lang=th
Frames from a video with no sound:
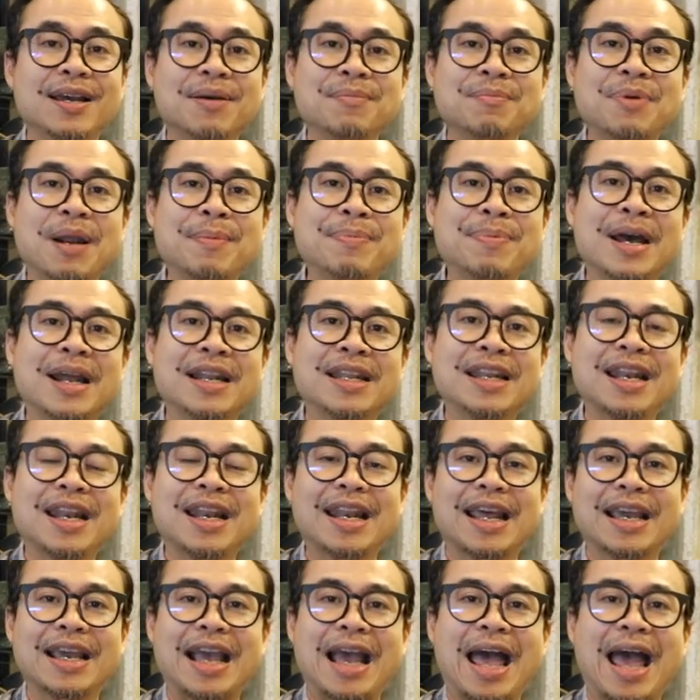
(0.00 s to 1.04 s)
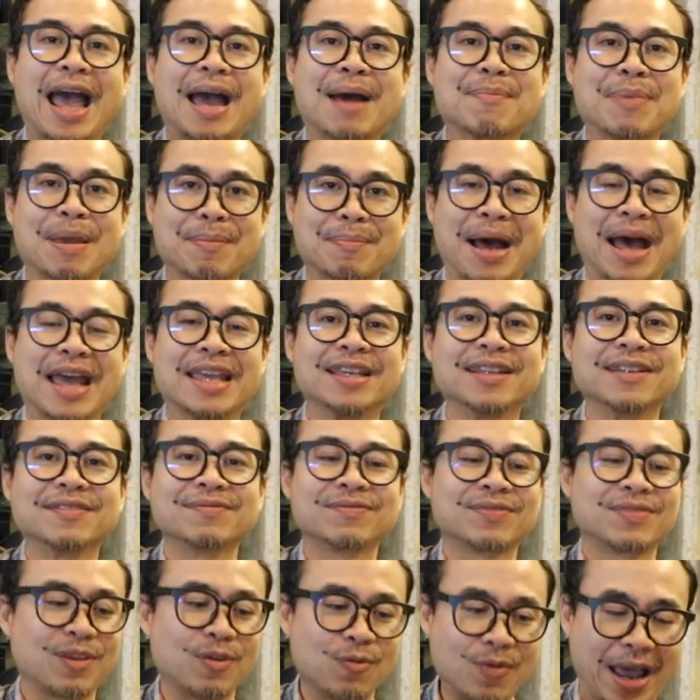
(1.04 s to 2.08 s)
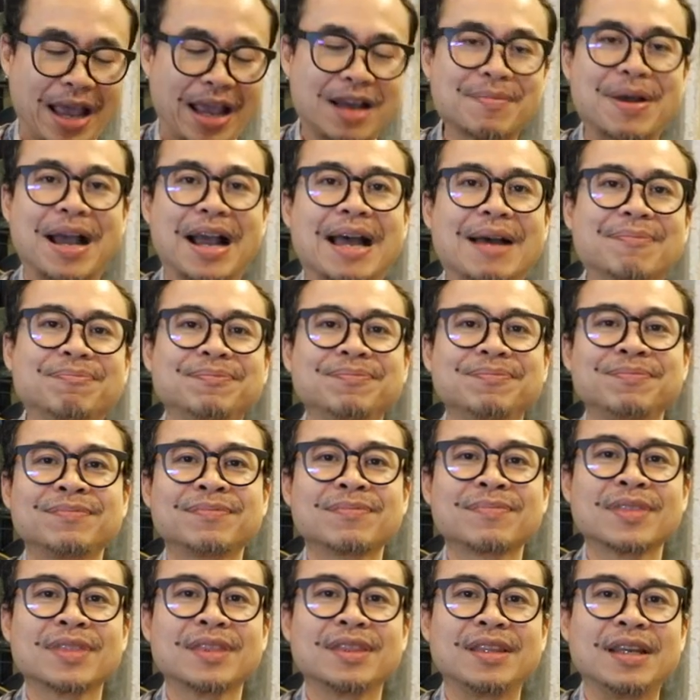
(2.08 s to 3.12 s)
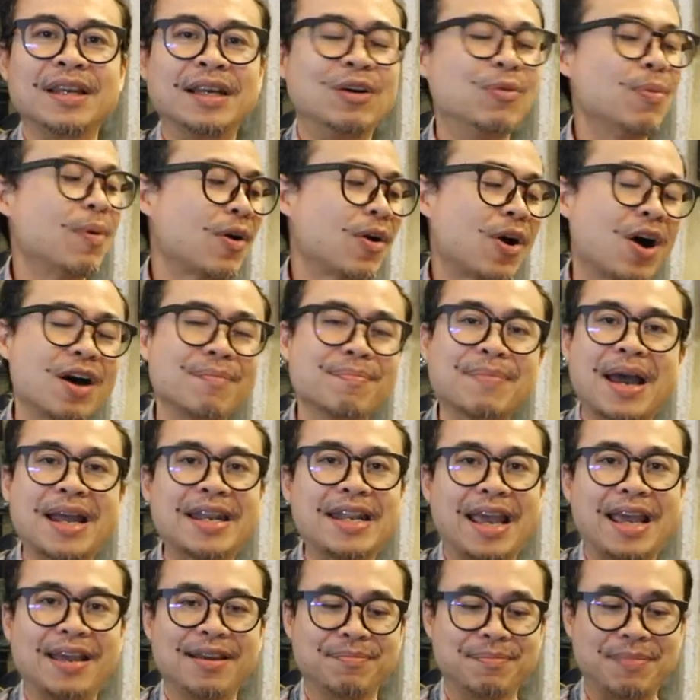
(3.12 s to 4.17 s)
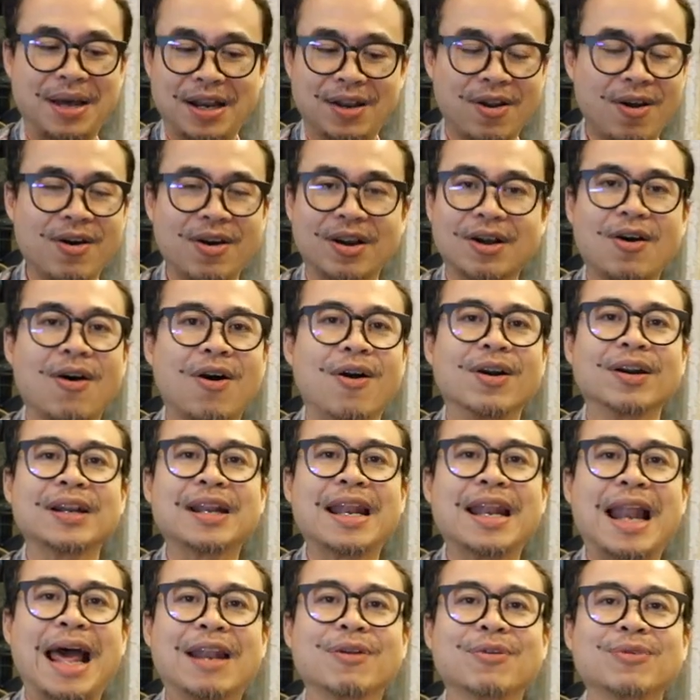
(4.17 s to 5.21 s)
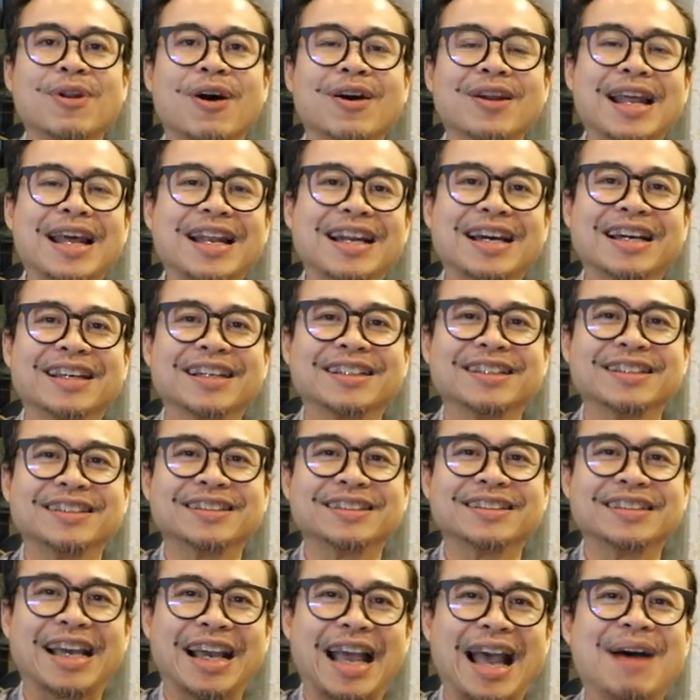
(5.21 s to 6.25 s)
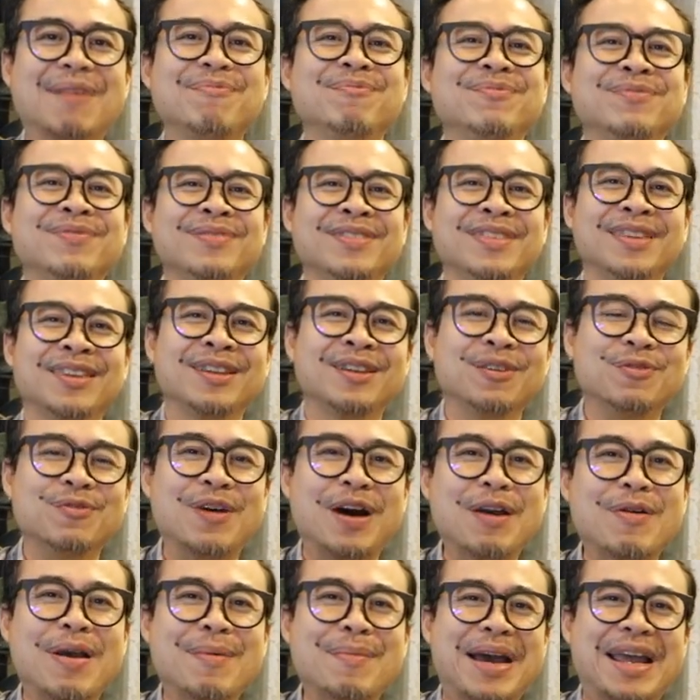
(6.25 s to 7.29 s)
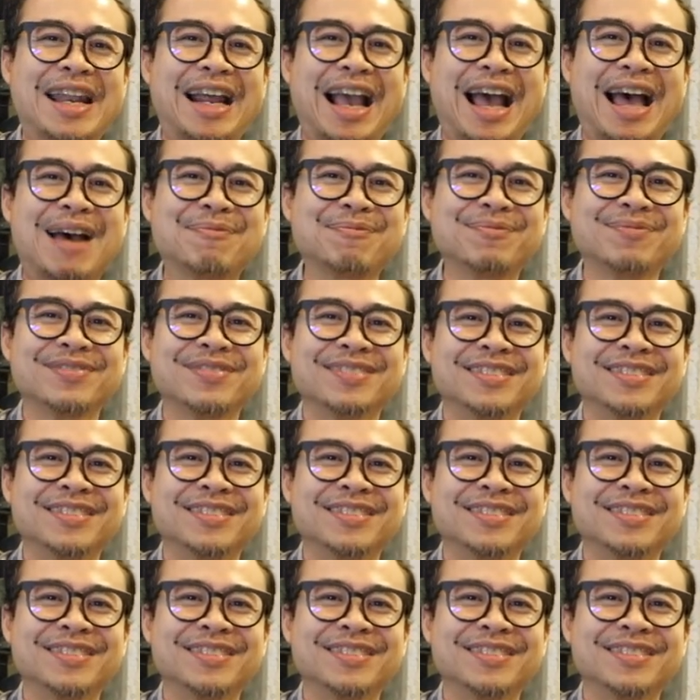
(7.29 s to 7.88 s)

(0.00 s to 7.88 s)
เพื่อน ๆ ที่เล่นไลก้าใหม่ ๆแวะเข้ามาครับ ถืออุปกรณ์มาเนี่ยมาลองของในร้านลุงหนอได้เลยนะครับ ไว้ไว้มานะครับ